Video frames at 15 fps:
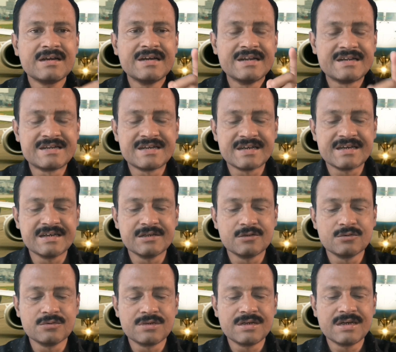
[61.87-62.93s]
নিচ্ছে
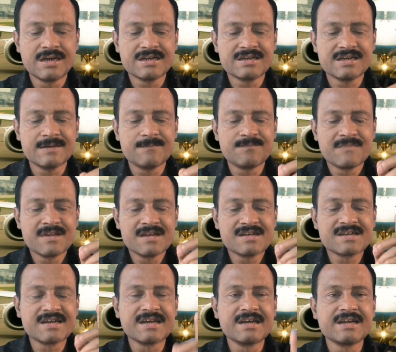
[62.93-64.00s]
কিন্তু ঠিক আছে
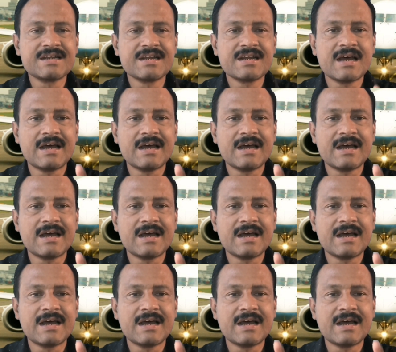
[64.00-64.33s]
ছেলেদের